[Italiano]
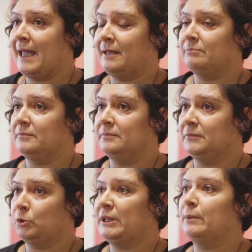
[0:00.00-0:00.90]
è
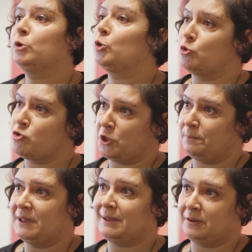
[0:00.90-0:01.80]
in qualche modo
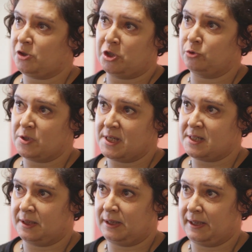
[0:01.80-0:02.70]
concepita a
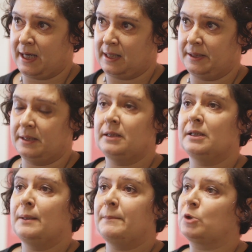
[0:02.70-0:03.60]
360 gradi.
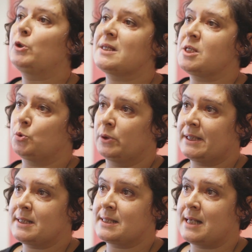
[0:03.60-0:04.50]
Per noi la
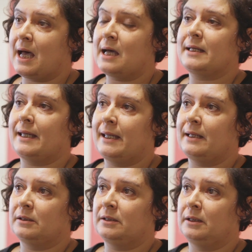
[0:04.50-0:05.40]
sicurezza
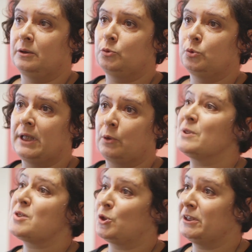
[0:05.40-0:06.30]
è eh, una
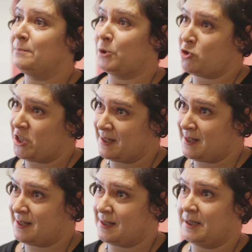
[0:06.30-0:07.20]
questione di
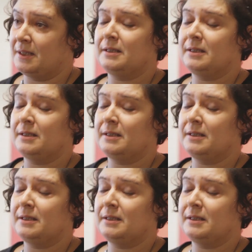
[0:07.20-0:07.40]
processi.